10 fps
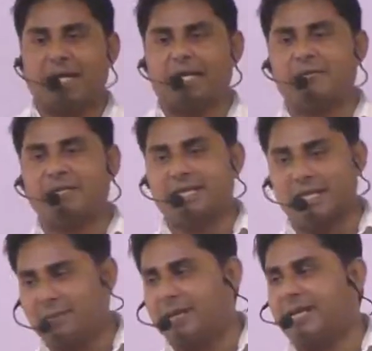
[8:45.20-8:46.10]
इसमें
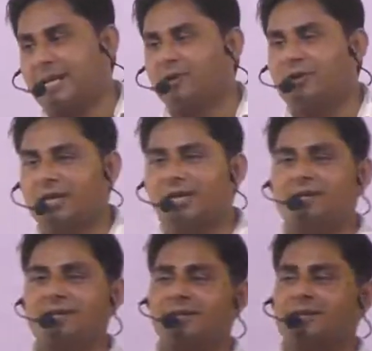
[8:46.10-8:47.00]
जितने प्रैक्टिकल होते हैं ना
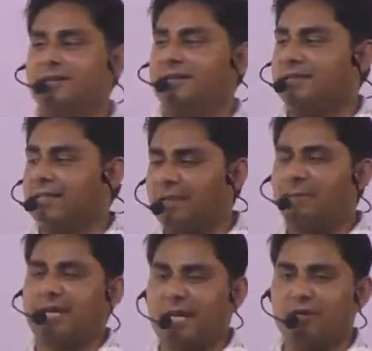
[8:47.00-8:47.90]
जितने
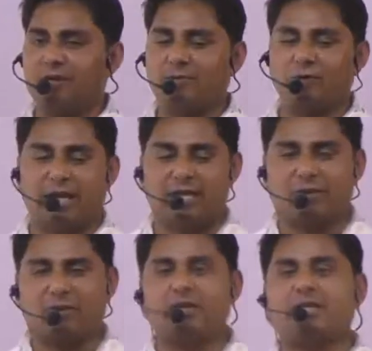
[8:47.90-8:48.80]
प्रैक्टिकल होते हैं वो ज़्यादातर
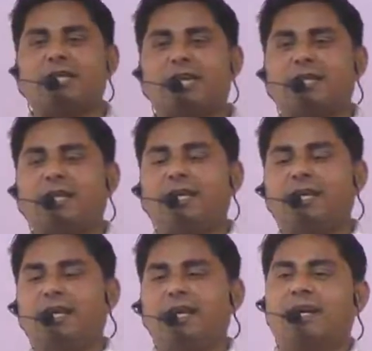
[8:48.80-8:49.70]
कोशिश की जाती है
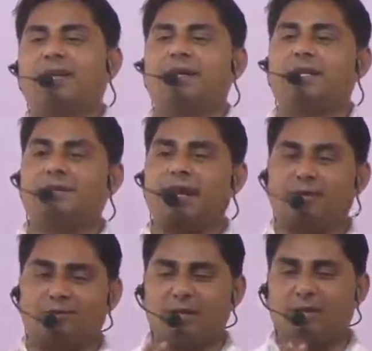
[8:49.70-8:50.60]
कि भाई साहब
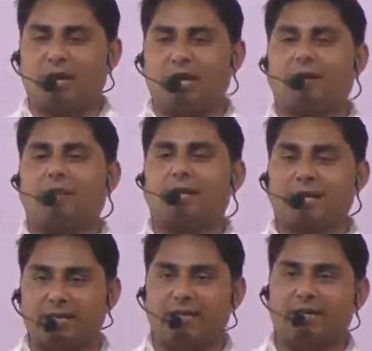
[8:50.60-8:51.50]
जहाँ तुमने चूल्हा एक बार फिट
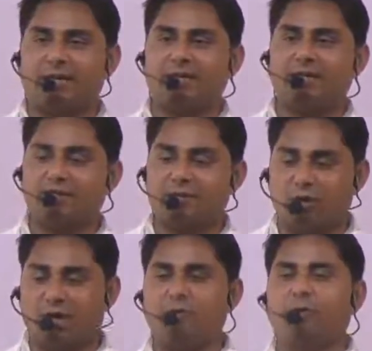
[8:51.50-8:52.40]
कर दिया
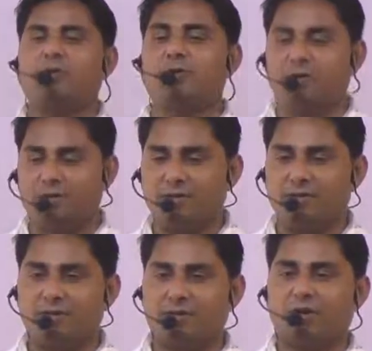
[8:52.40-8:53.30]
चूल्हा भी वहीं हो
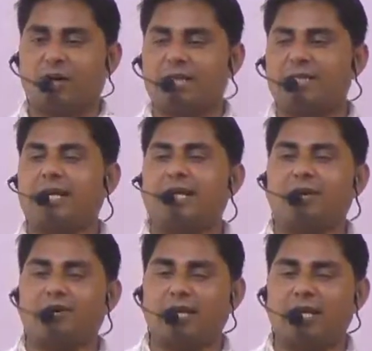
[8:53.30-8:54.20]
जो गैस सिलेंडर
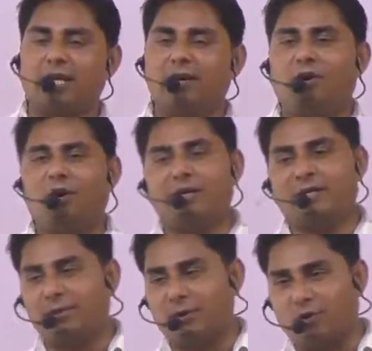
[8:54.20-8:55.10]
का होता है और भाई
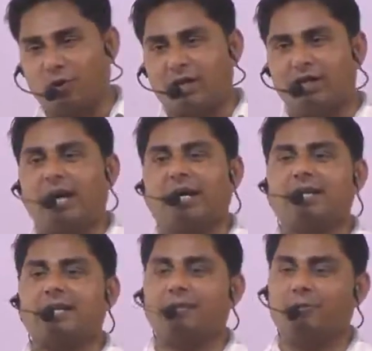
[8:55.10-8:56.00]
साहब वो टोटी जहाँ कर
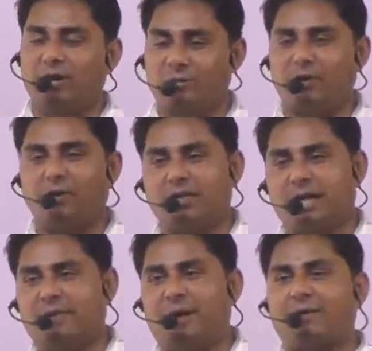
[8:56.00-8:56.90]
दीजिए वहीं फिट होनी
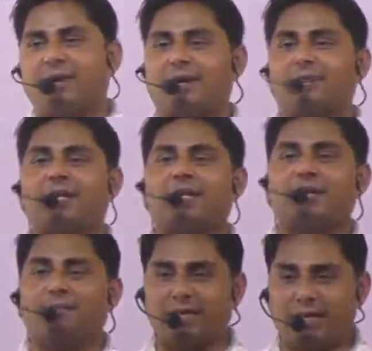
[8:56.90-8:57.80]
चाहिए बार बार कम बढ़ती
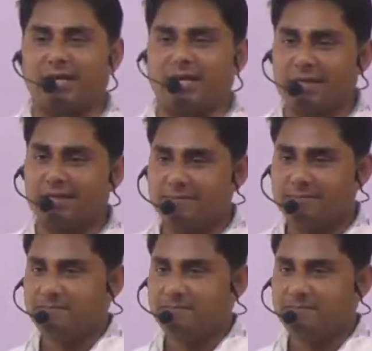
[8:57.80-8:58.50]
कम बढ़ती नहीं करनी है